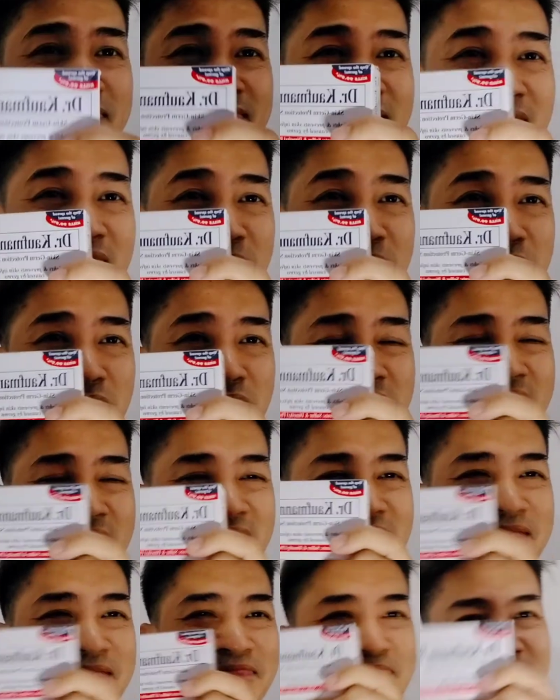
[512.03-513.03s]
alam nyo na
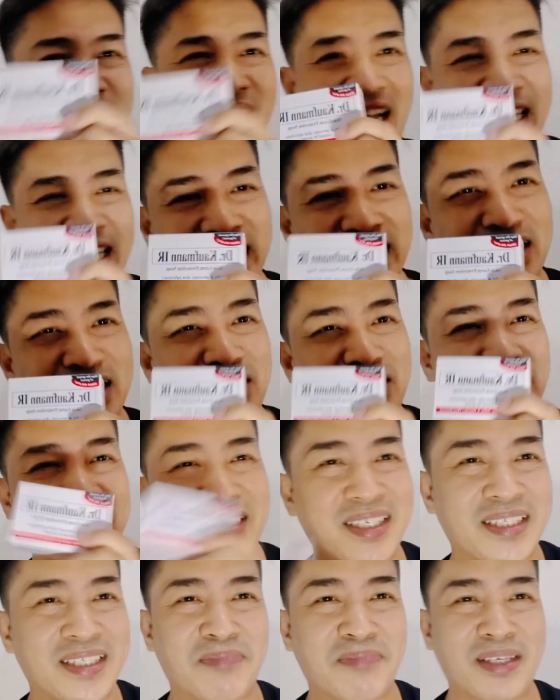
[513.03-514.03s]
yan. Nakikita nyo
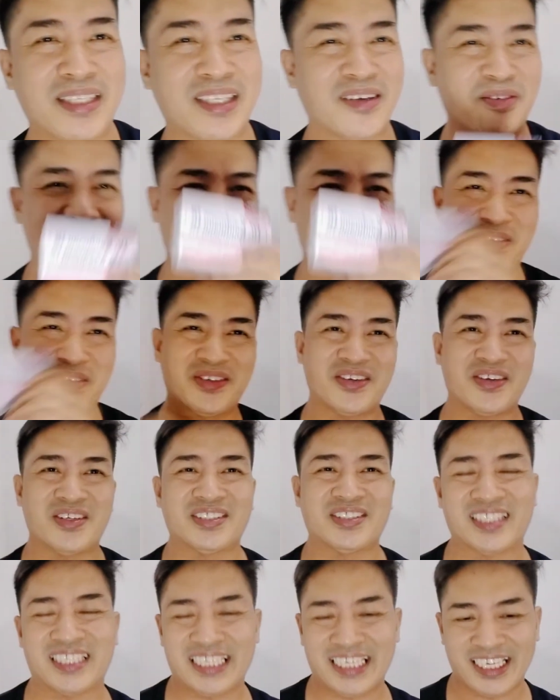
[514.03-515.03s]
yan pag
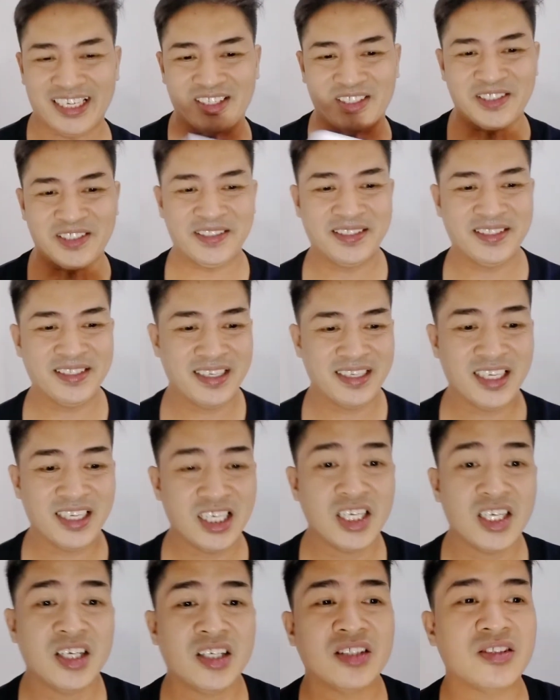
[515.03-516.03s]
nag-grocery kayo.
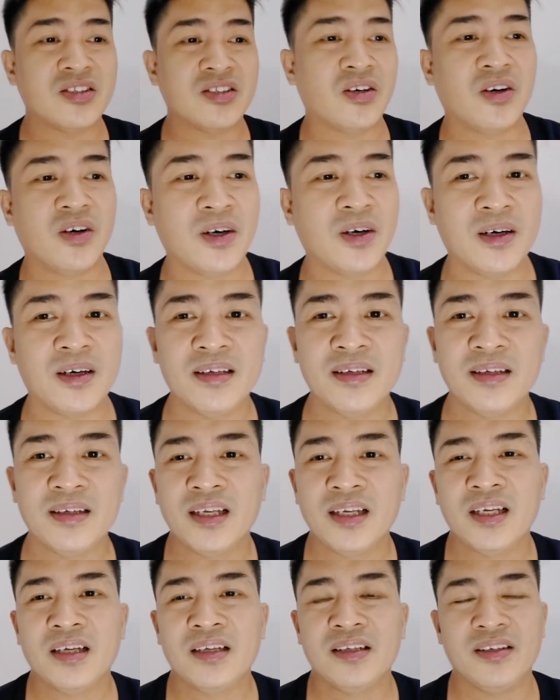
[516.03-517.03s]
So,
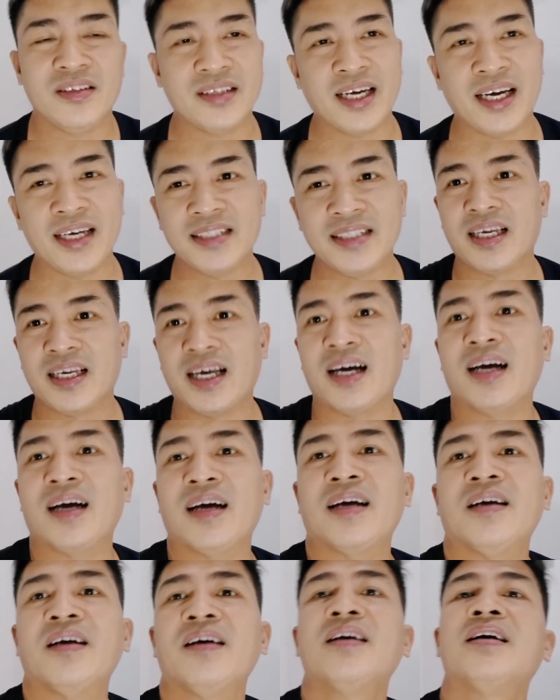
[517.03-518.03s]
yan guys, ah,
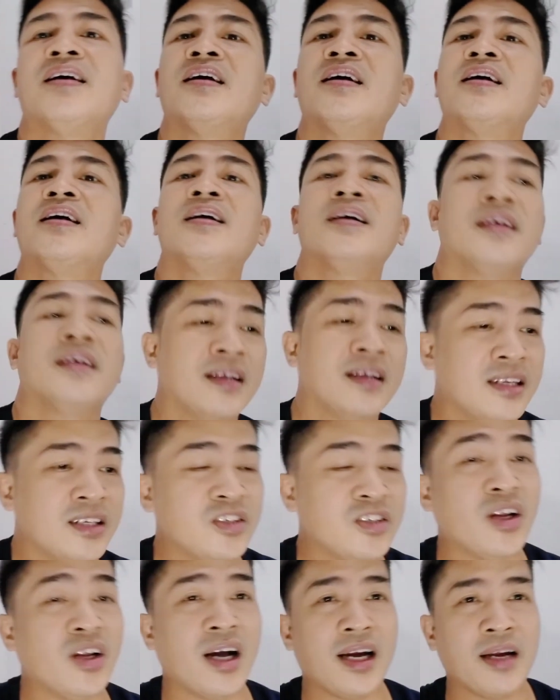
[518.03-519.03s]
uh,
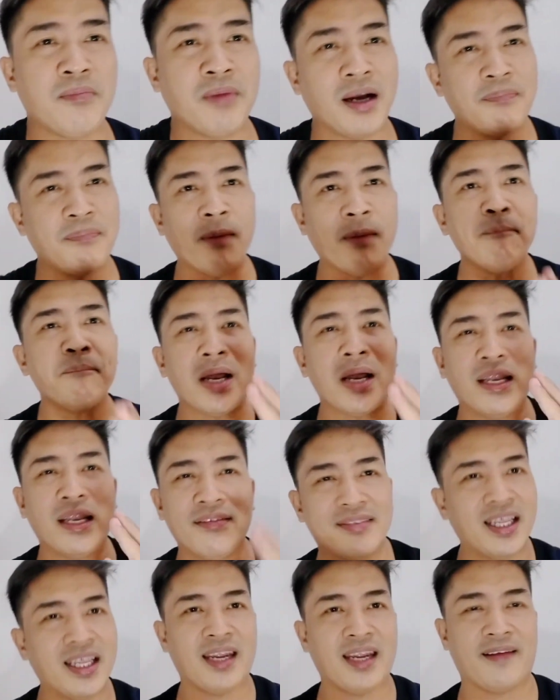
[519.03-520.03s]
yun ang mga
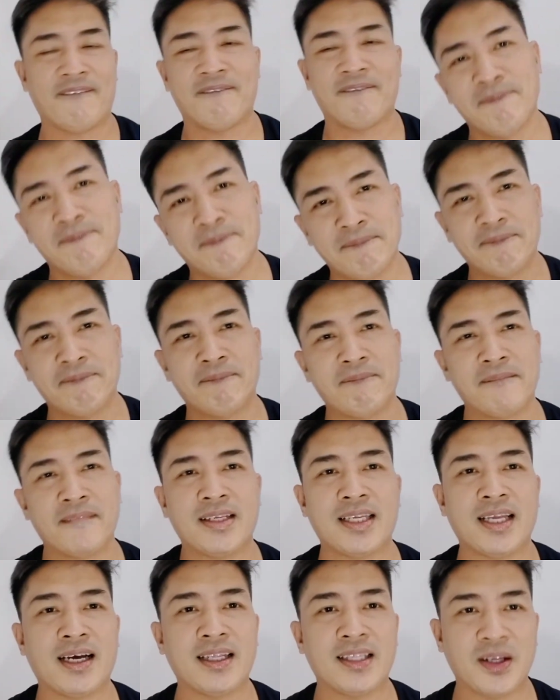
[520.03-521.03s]
pampalandi
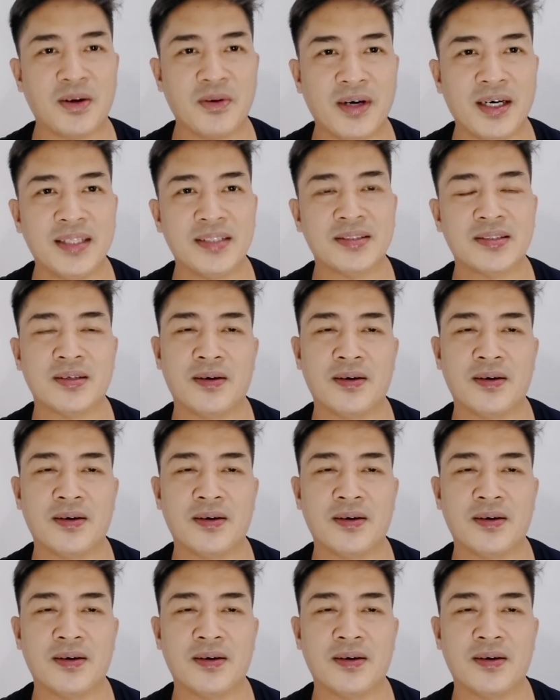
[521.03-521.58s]
sa katawan. So,